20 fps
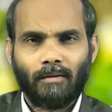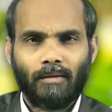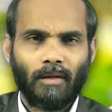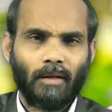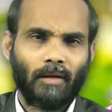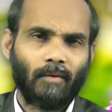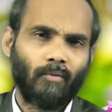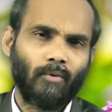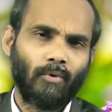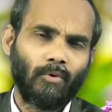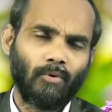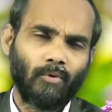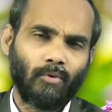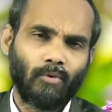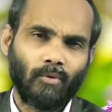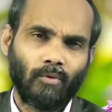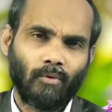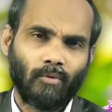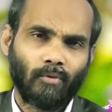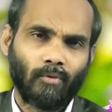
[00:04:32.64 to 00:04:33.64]
దేవుడు
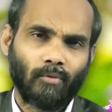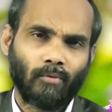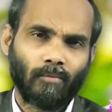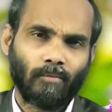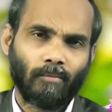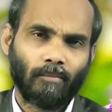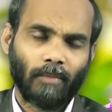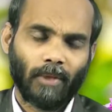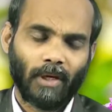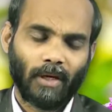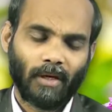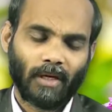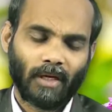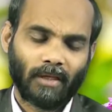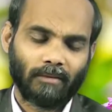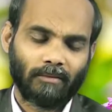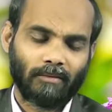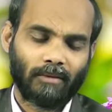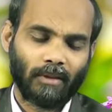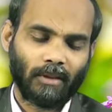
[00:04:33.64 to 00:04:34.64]
మనకు
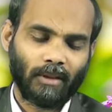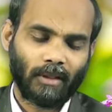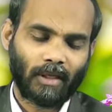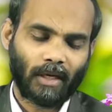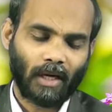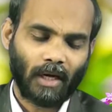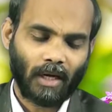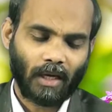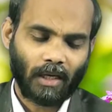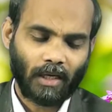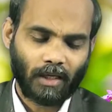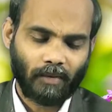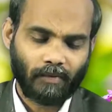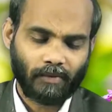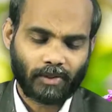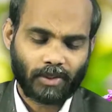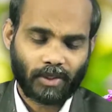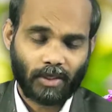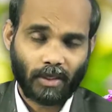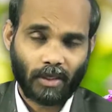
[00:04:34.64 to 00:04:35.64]
అర్థం కాని
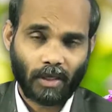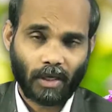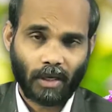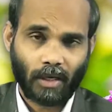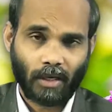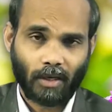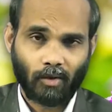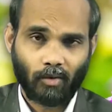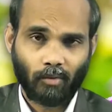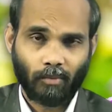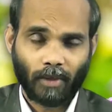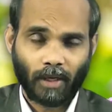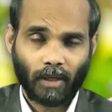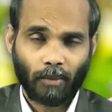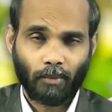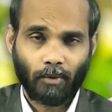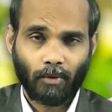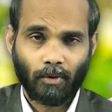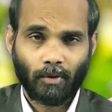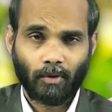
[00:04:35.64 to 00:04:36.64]
విషయాలను
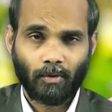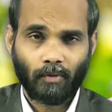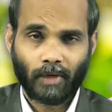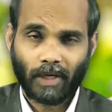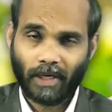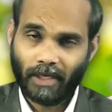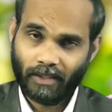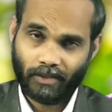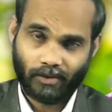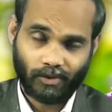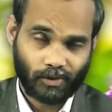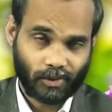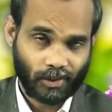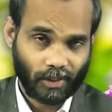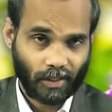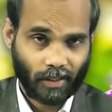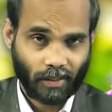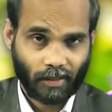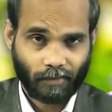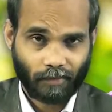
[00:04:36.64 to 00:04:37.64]
బైబిల్లో వ్రాయించి